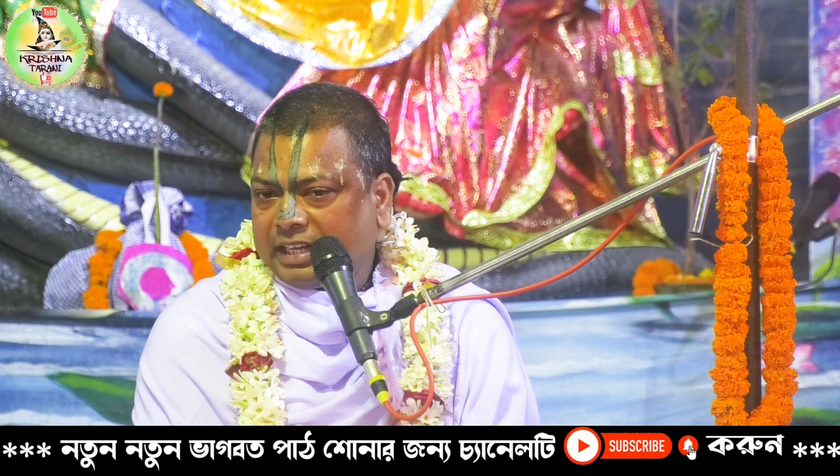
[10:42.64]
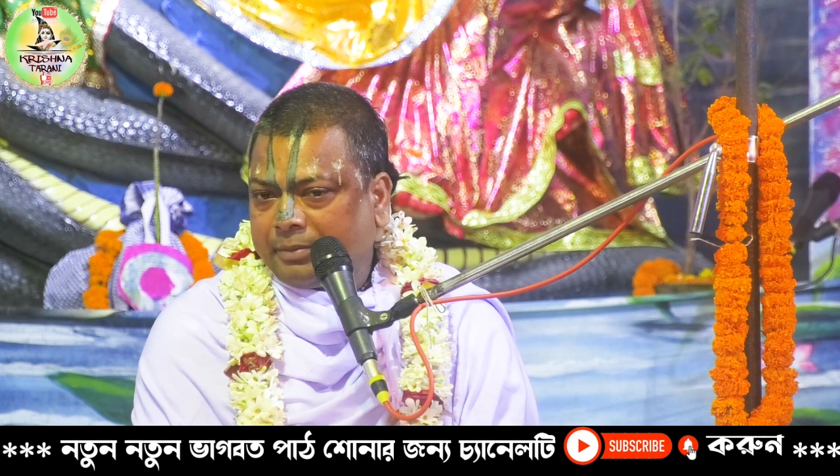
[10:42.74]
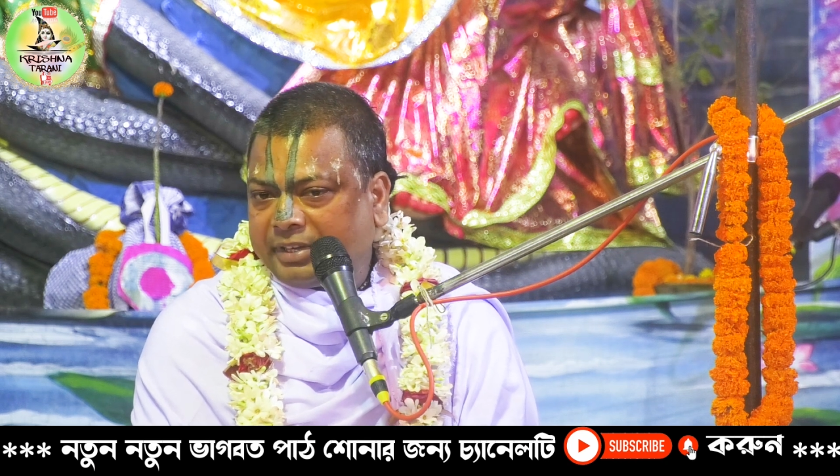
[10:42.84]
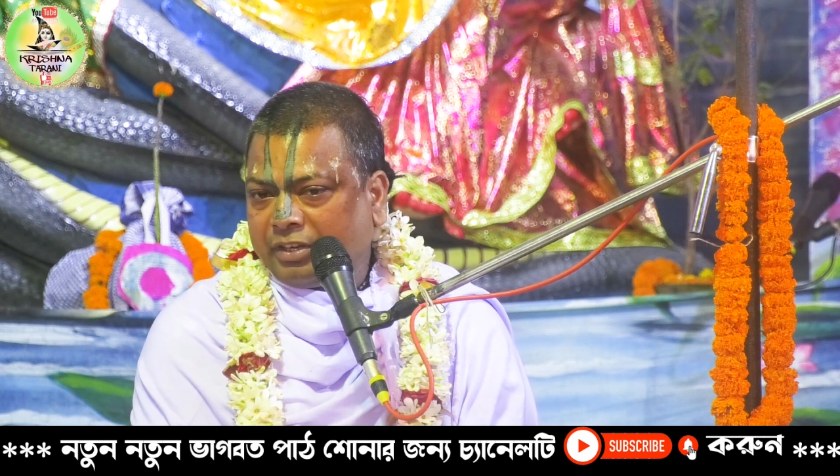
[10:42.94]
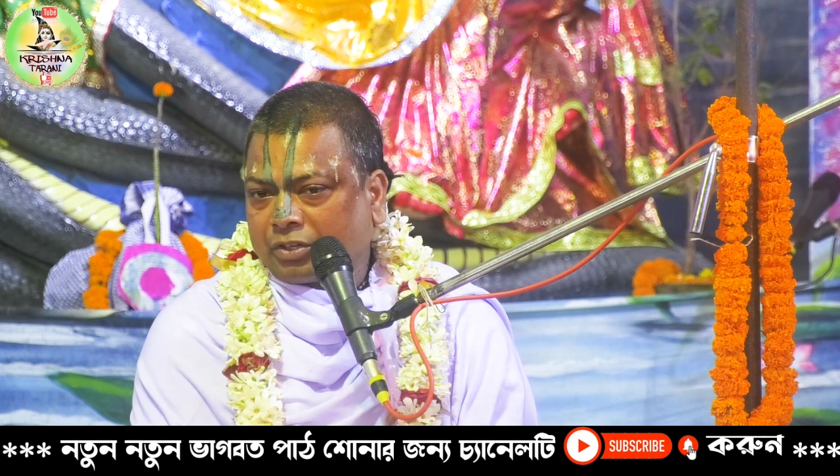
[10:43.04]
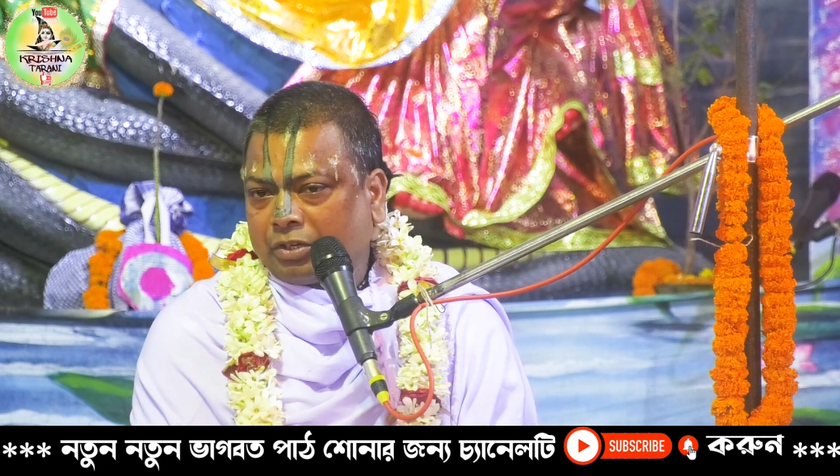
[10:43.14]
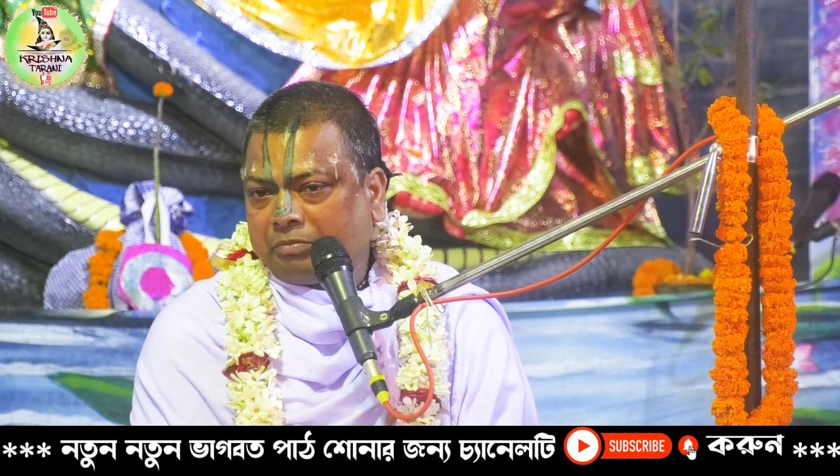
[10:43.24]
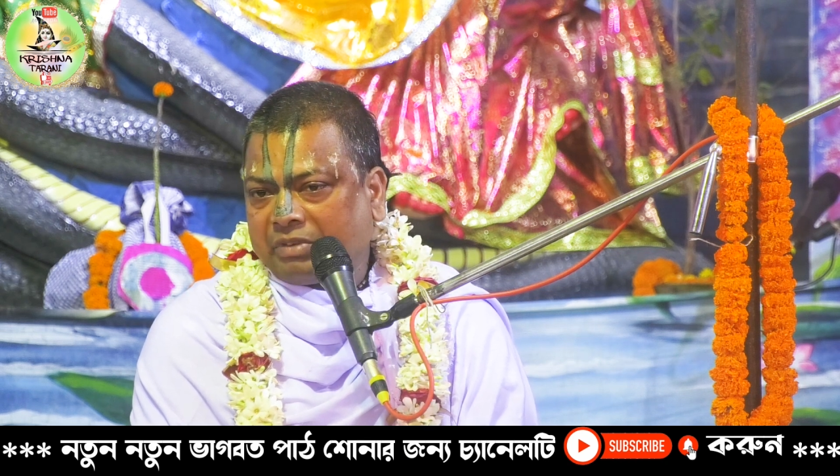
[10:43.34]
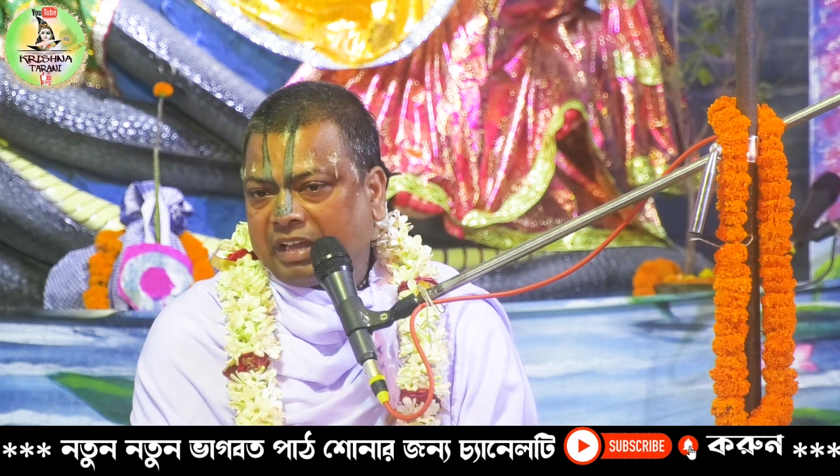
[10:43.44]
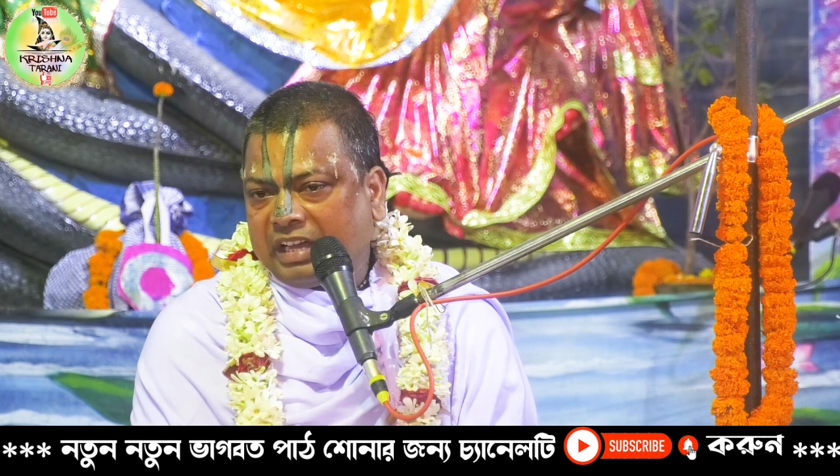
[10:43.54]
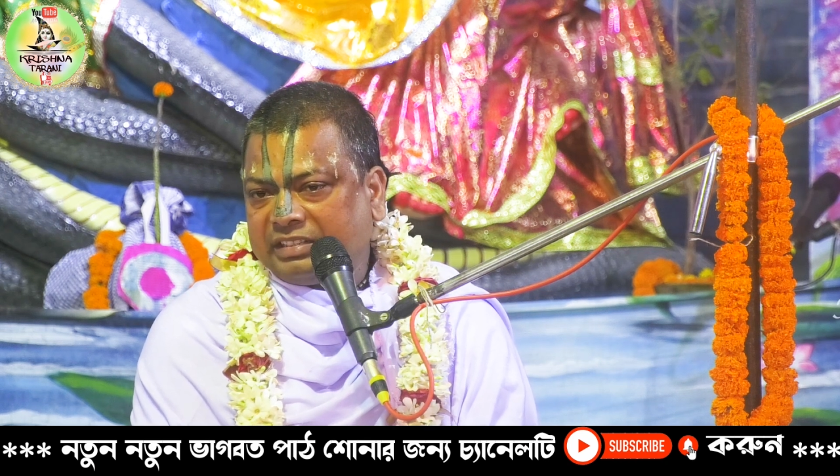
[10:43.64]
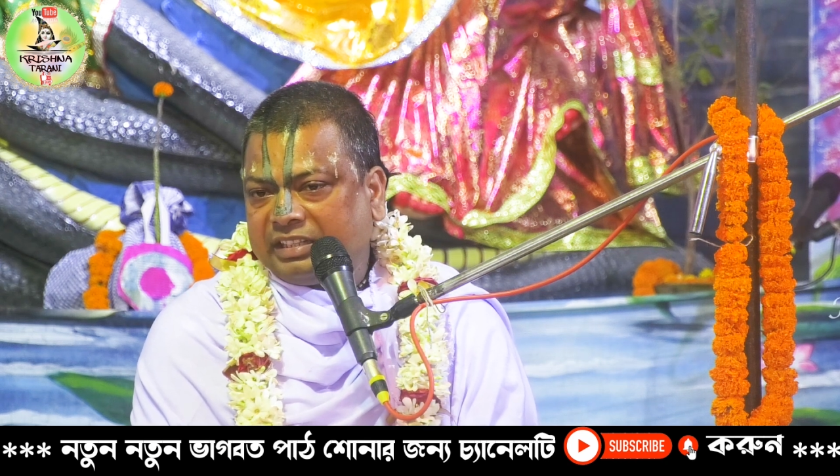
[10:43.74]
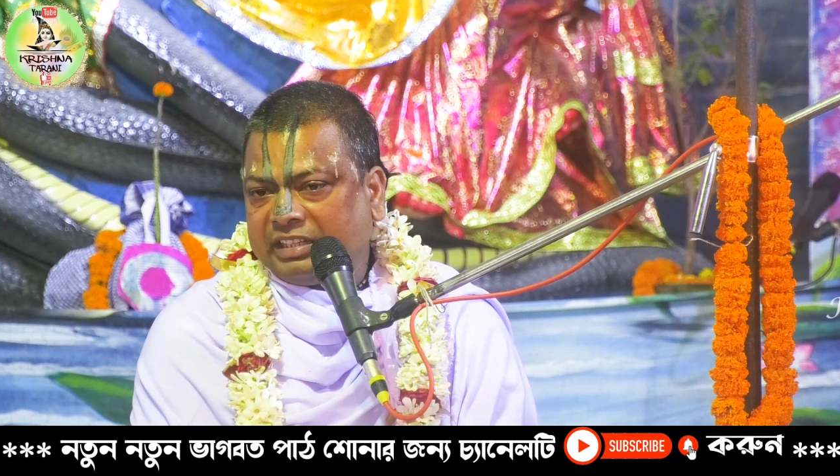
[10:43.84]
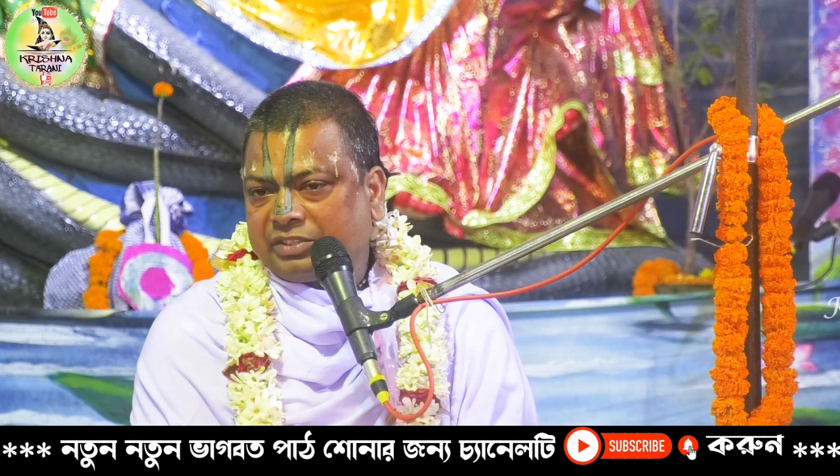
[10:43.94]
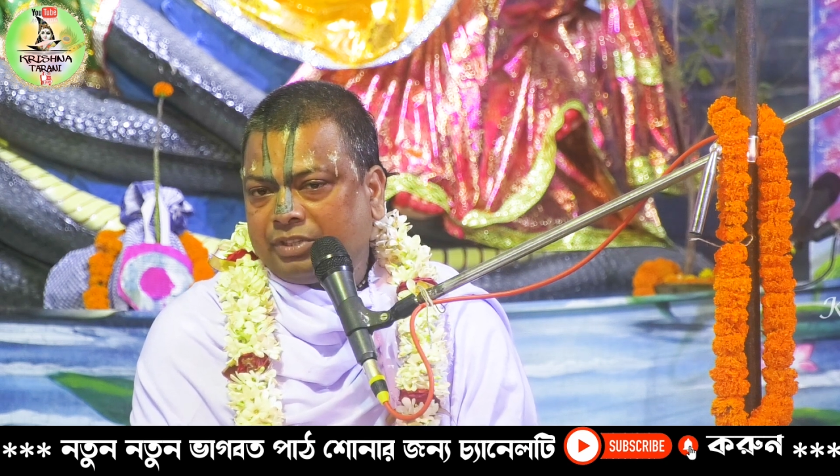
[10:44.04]
আমরা এরকম না
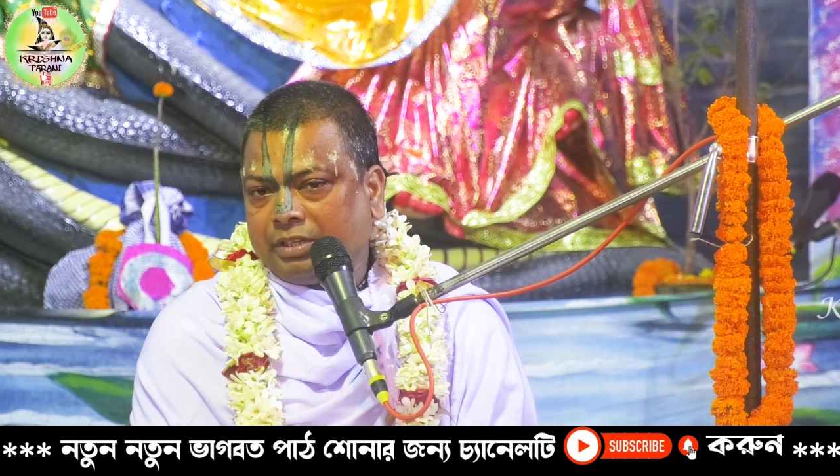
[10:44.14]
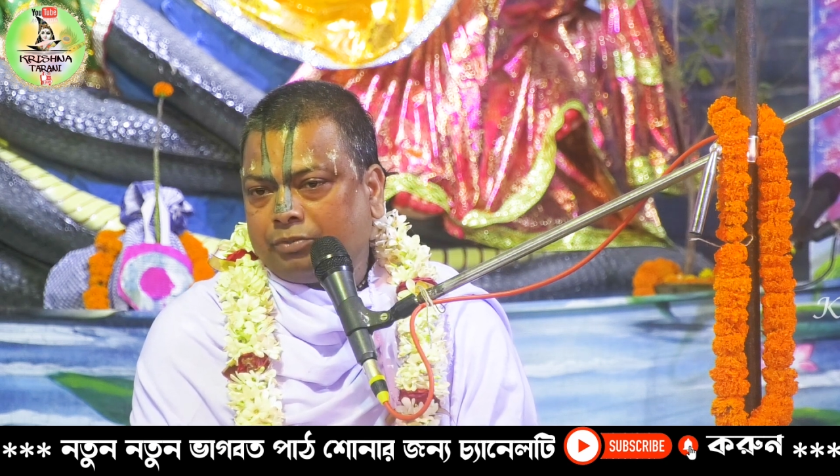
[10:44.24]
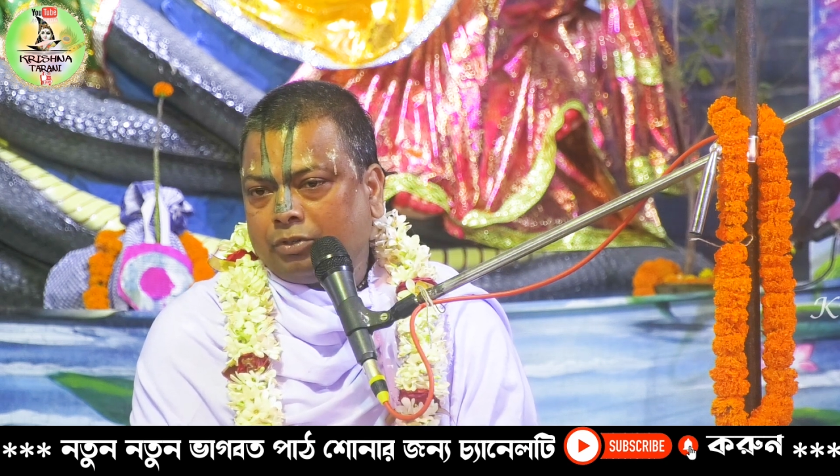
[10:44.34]
জেনে শুনে